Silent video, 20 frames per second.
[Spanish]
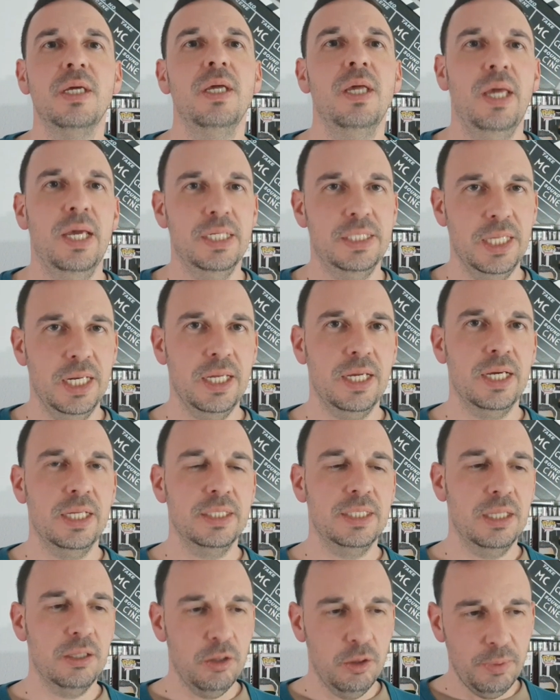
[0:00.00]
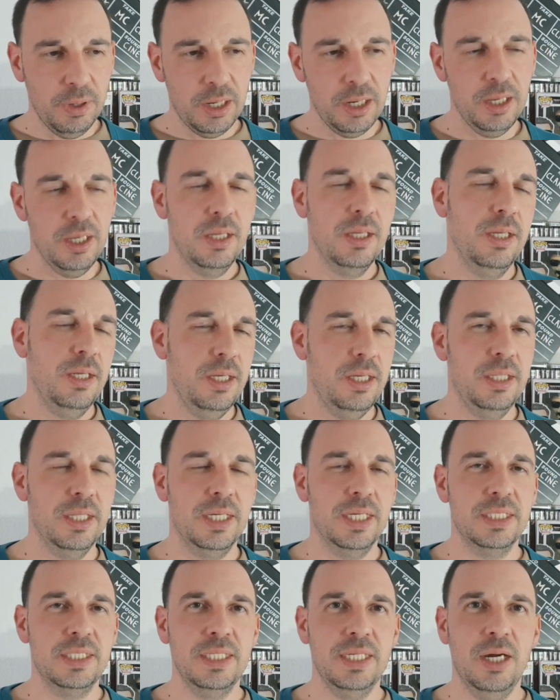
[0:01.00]
estaré encantado de verle y de
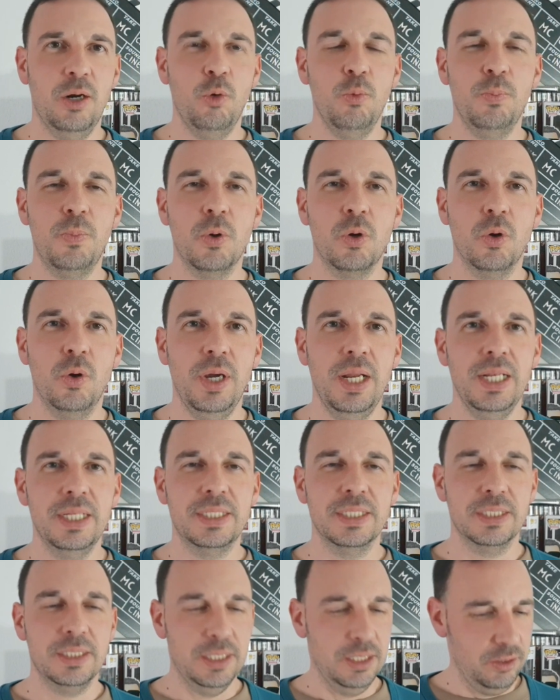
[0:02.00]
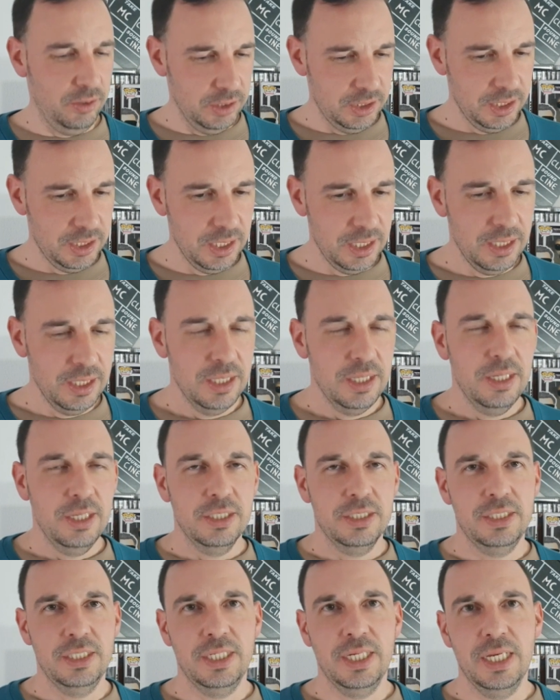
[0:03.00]
que siga un poco el testigo. Así que
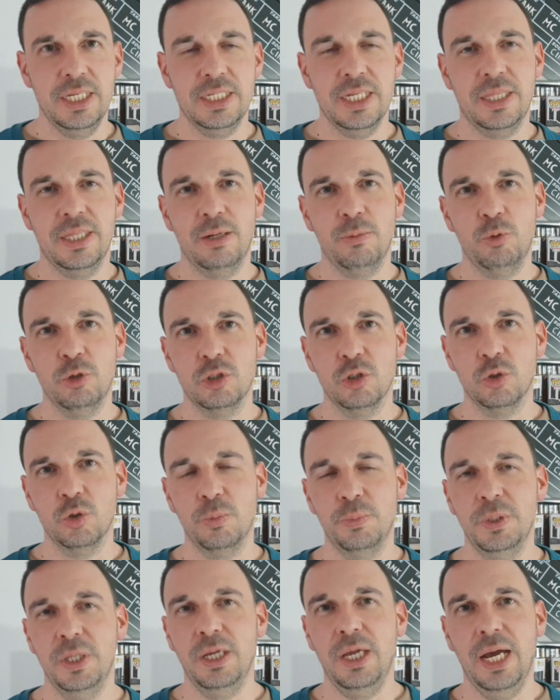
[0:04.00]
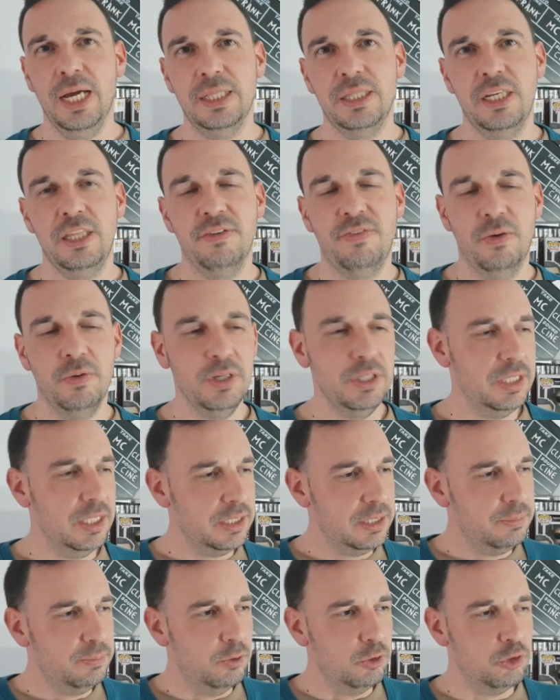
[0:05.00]
si queréis hacer vuestro top de actrices
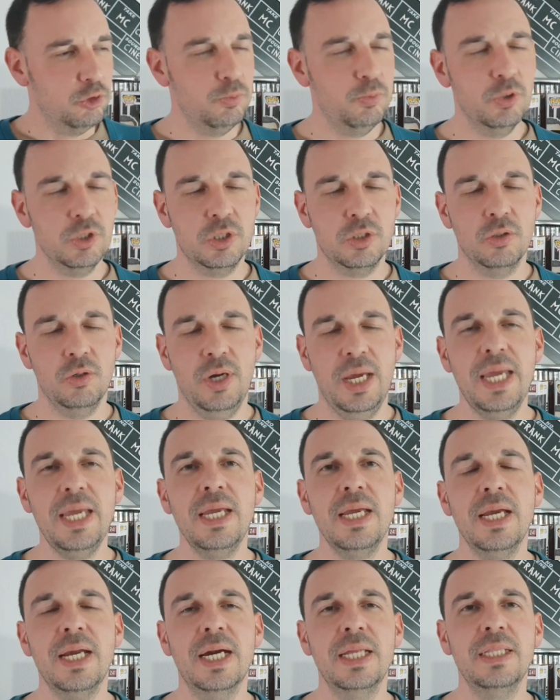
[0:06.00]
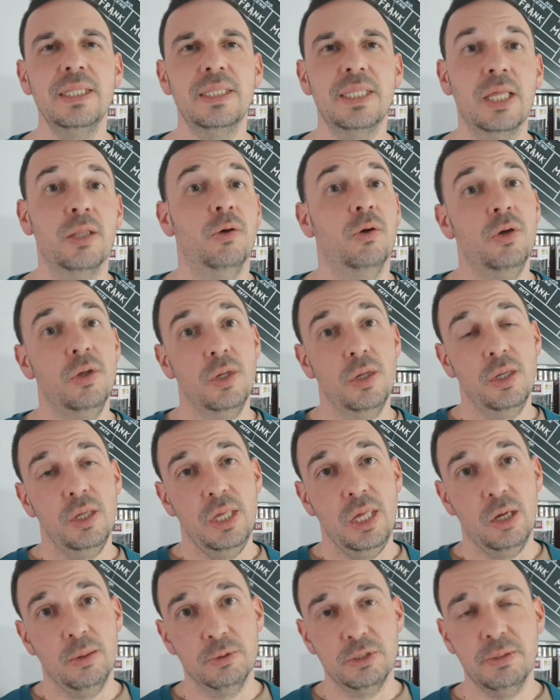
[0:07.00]
favoritas, por supuesto, encantado.
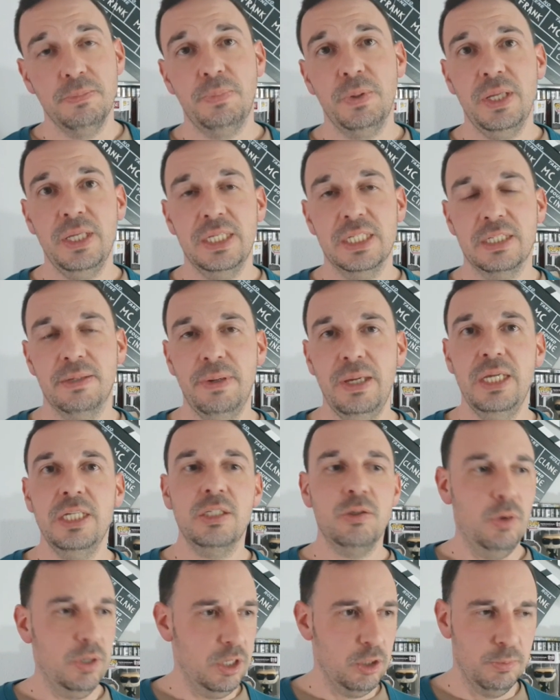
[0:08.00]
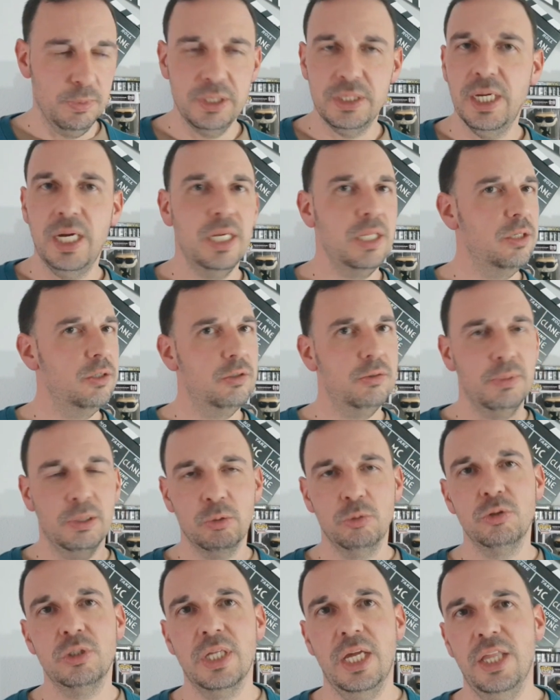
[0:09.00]
Y como siempre, ya sabéis, cualquier comentario, me
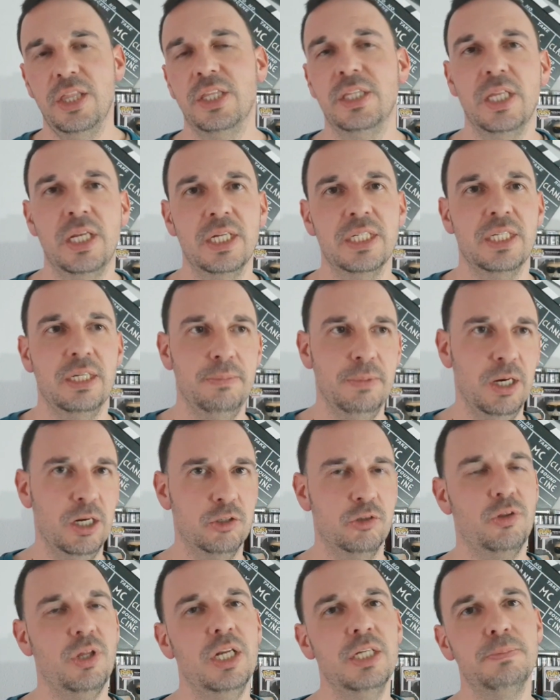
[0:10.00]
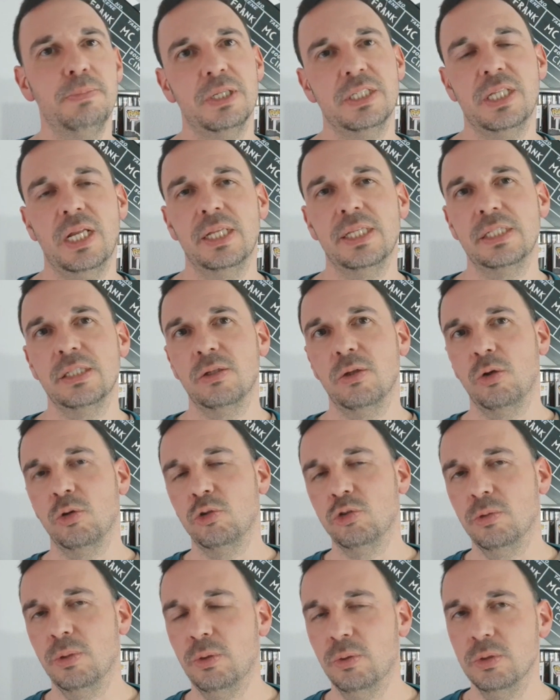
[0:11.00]
gusta, etcétera, seguidme en redes sociales para estar tanto de lo que
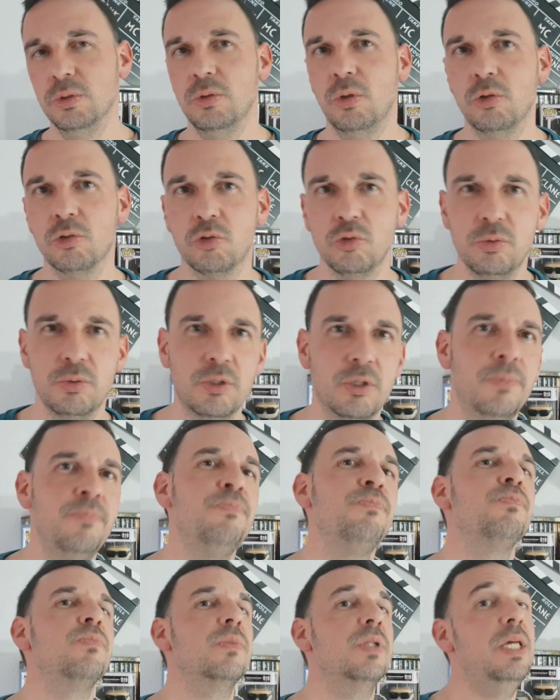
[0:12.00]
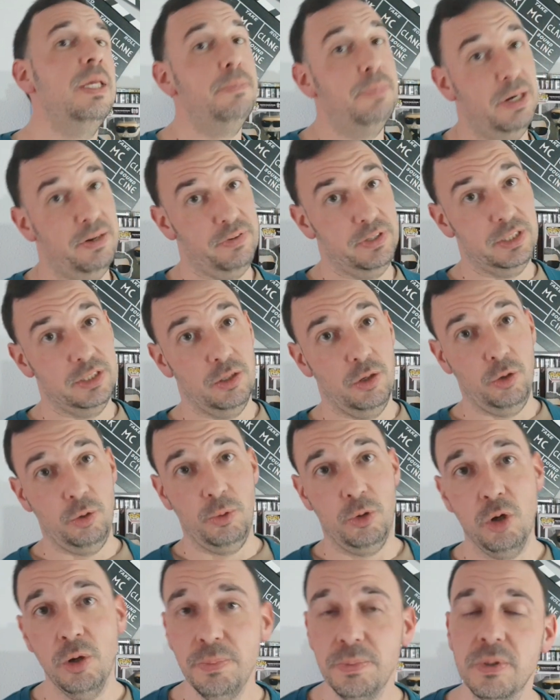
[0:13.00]
subo y cuándo lo subo, y para
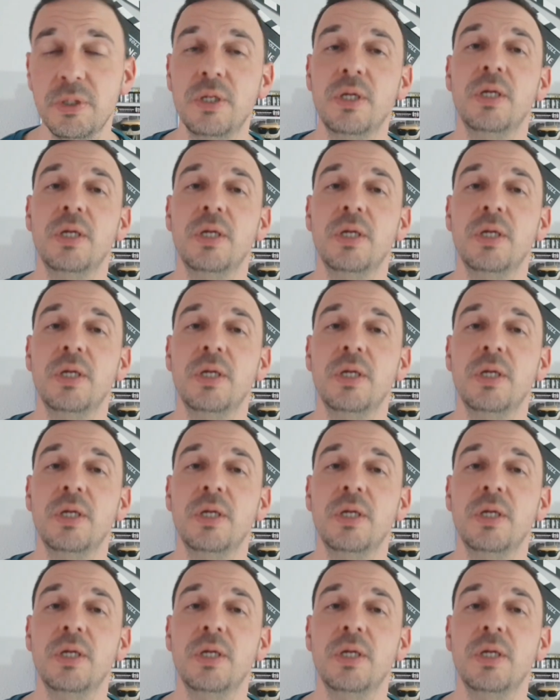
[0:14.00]
Robocop,